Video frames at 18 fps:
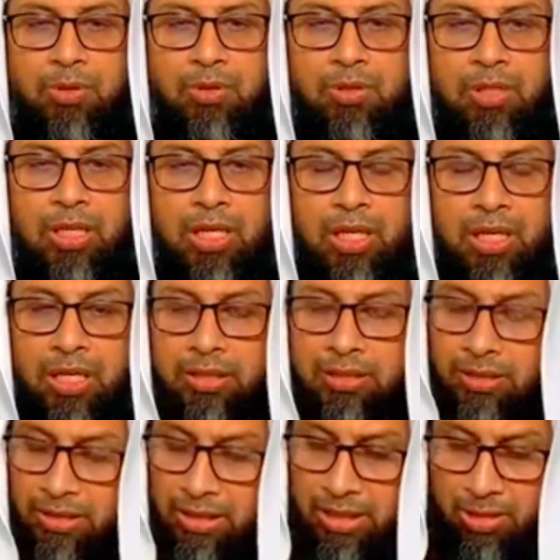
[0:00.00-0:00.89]
এবং
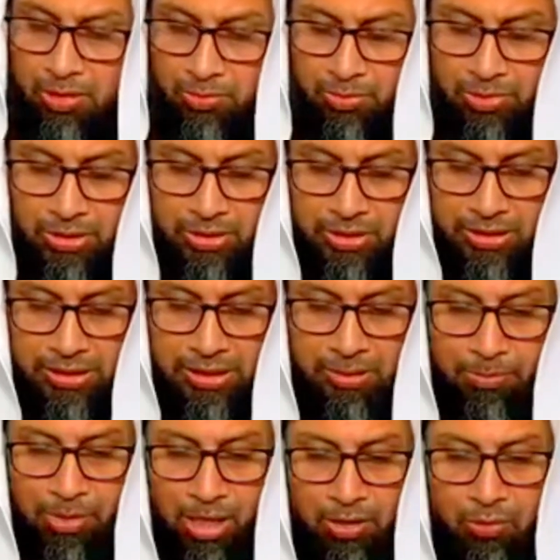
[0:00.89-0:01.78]
তিনি আরও বলেছেন ইয়াম